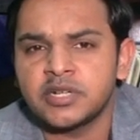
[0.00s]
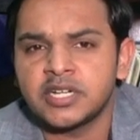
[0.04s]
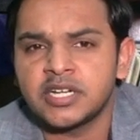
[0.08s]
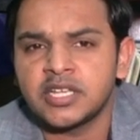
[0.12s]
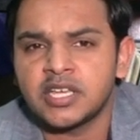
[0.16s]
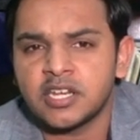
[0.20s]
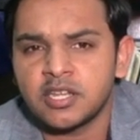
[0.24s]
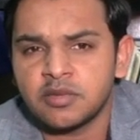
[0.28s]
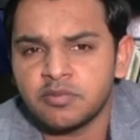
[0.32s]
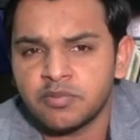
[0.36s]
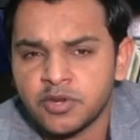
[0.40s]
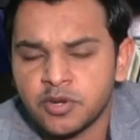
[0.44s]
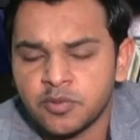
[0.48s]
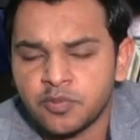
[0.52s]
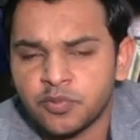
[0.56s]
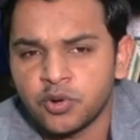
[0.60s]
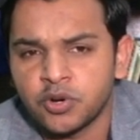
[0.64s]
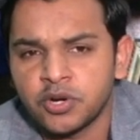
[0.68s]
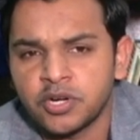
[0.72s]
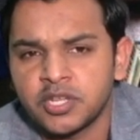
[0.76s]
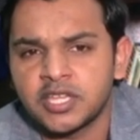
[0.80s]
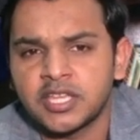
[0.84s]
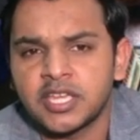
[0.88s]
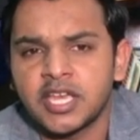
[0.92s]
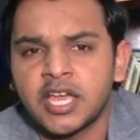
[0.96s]
मीडिया ने भी
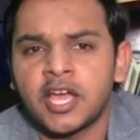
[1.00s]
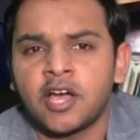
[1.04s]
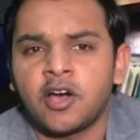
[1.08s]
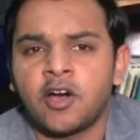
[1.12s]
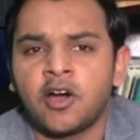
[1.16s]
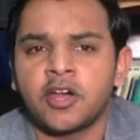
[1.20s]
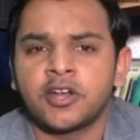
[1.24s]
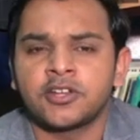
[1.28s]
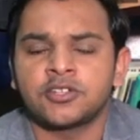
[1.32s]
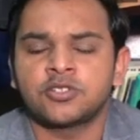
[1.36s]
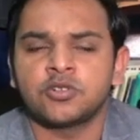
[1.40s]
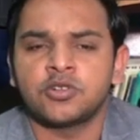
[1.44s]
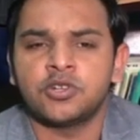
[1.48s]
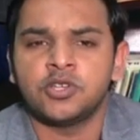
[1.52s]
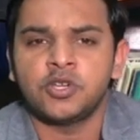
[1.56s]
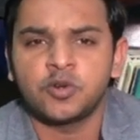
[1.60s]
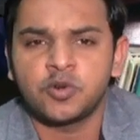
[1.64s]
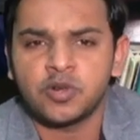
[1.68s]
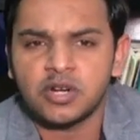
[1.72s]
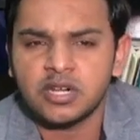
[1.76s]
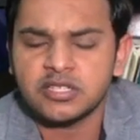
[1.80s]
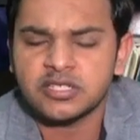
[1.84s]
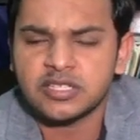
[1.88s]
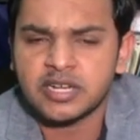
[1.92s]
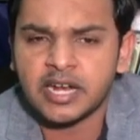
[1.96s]
रिपोर्ट किया है और जो
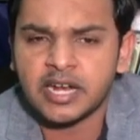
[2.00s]
न्यूट्रल्स